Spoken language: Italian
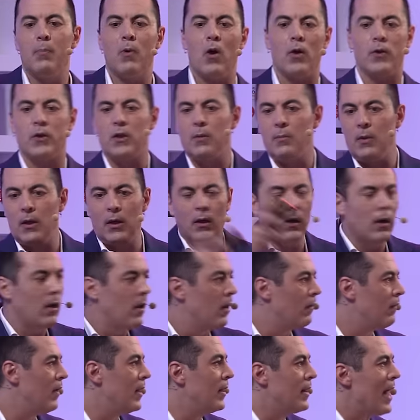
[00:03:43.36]
i prossimi
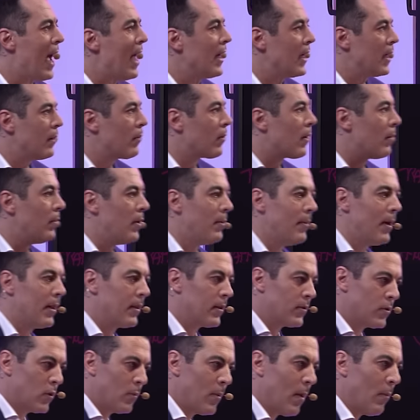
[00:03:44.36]
vent'anni
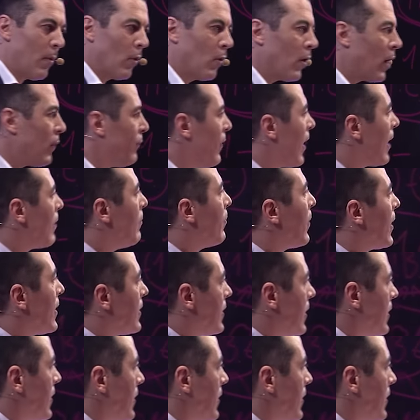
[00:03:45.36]
probabilmente se dobbiamo ancora fare impresa